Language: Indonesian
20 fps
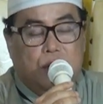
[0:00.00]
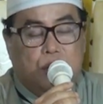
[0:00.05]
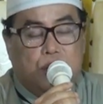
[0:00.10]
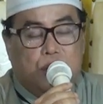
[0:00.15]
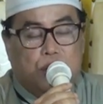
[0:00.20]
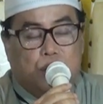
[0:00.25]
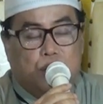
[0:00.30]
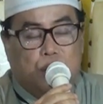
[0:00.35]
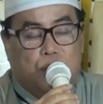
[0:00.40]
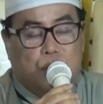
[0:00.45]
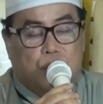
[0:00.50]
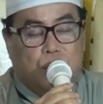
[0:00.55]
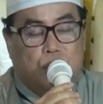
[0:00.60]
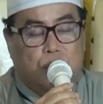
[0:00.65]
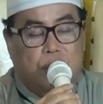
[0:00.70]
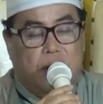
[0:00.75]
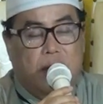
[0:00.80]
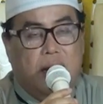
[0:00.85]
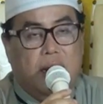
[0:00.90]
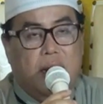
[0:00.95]

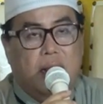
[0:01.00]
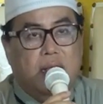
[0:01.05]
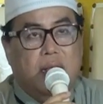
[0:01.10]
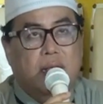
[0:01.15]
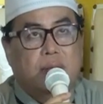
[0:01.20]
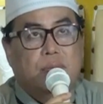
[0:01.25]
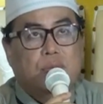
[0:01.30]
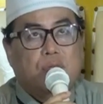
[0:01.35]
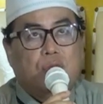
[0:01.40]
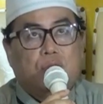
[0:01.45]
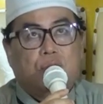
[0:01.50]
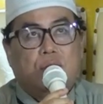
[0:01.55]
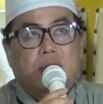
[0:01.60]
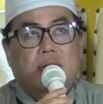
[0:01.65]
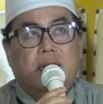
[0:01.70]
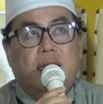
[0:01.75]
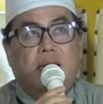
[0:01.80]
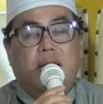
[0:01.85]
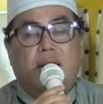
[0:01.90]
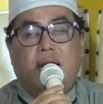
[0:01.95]
Syukur
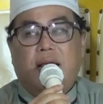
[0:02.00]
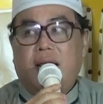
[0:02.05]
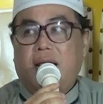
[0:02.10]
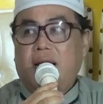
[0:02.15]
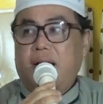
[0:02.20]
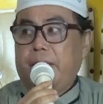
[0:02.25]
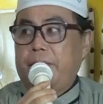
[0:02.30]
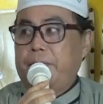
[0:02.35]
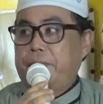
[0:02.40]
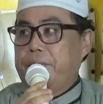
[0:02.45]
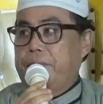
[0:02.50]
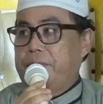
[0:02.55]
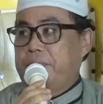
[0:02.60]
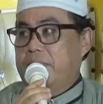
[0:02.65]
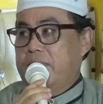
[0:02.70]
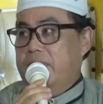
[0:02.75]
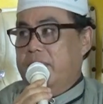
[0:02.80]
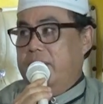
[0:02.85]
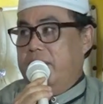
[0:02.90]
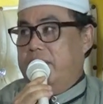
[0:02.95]
Alhamdulillah
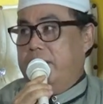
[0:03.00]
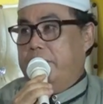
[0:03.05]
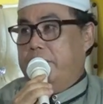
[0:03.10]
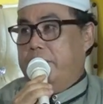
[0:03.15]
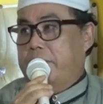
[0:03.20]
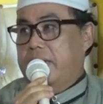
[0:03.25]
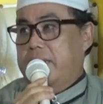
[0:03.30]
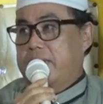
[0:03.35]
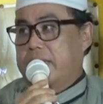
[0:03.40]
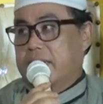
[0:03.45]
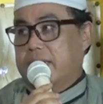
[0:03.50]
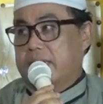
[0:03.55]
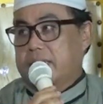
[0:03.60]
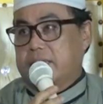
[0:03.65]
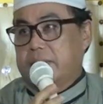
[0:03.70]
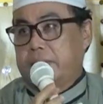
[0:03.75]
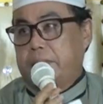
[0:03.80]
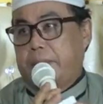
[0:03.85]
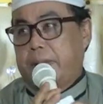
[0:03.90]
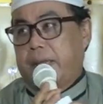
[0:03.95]
pada
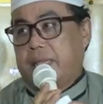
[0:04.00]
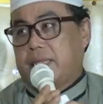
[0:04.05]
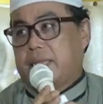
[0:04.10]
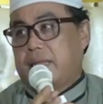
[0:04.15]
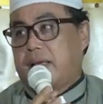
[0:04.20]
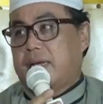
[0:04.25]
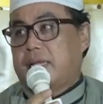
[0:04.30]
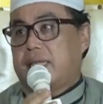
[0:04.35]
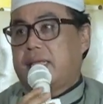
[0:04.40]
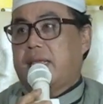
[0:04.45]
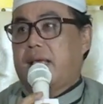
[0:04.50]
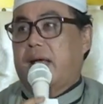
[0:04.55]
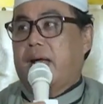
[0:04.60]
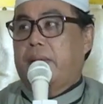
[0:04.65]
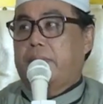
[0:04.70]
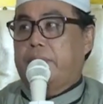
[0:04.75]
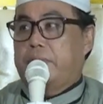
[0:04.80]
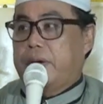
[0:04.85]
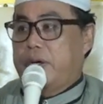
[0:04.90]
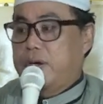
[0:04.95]
kesempatan
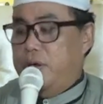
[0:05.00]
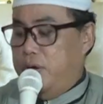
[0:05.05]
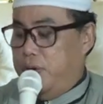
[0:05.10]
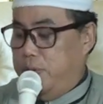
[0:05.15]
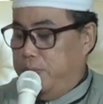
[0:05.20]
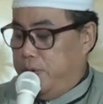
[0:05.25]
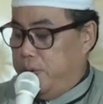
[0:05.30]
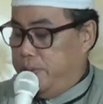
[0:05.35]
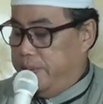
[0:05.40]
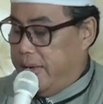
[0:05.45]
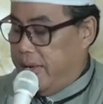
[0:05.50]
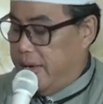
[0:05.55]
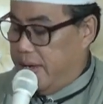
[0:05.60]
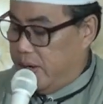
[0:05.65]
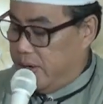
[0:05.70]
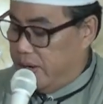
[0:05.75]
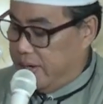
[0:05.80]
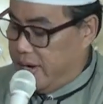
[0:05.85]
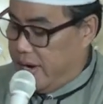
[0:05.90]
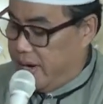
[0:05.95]
yang penuh
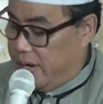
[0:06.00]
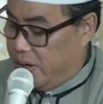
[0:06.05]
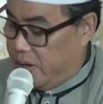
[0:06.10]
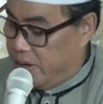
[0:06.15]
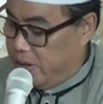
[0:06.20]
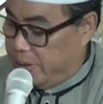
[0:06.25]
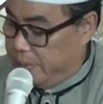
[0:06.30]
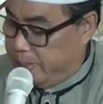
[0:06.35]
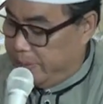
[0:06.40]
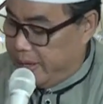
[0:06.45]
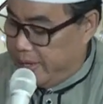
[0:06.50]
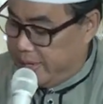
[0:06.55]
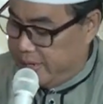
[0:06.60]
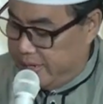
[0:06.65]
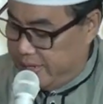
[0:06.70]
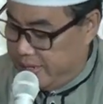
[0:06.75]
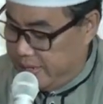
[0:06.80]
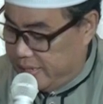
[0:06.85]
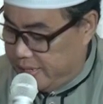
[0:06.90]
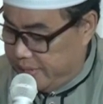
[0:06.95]
mubarak dan rahmah
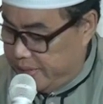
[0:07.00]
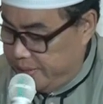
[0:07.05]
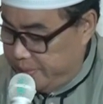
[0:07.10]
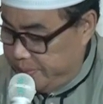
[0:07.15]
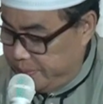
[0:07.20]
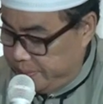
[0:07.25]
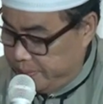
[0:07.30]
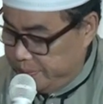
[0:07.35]
ini